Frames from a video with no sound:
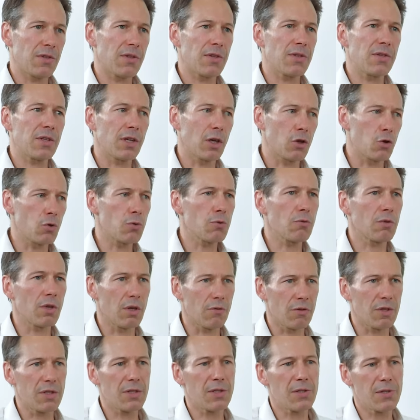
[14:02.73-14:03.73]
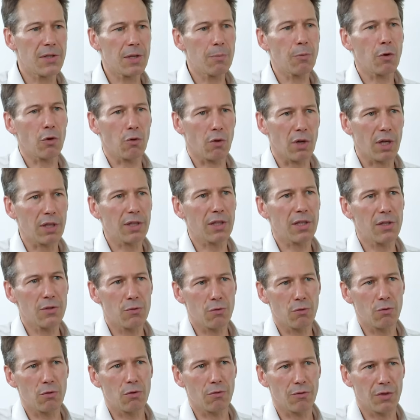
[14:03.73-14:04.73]
ça, c'est quelque chose qu'on avait initié pendant la crise
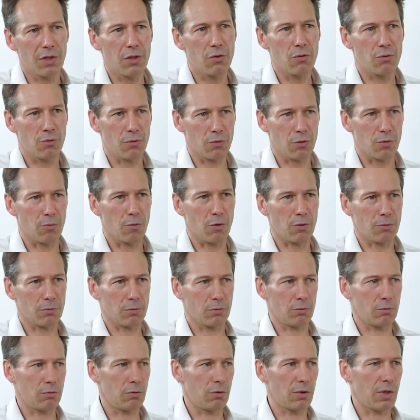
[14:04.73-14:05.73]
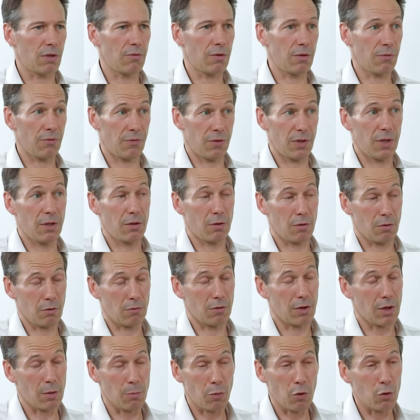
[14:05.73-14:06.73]
du Covid, justement, où on avait, fait, euh,
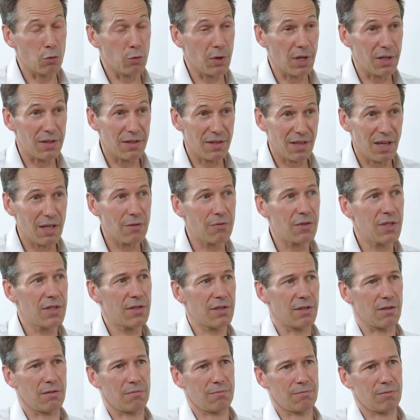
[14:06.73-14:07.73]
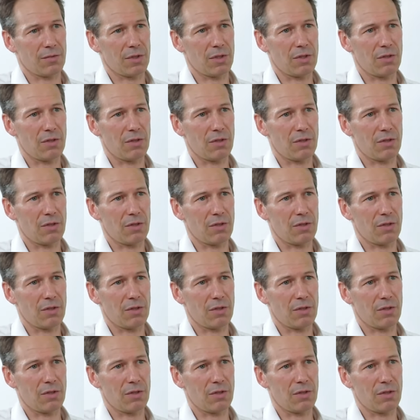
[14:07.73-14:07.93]
on avait produit à très vite hein,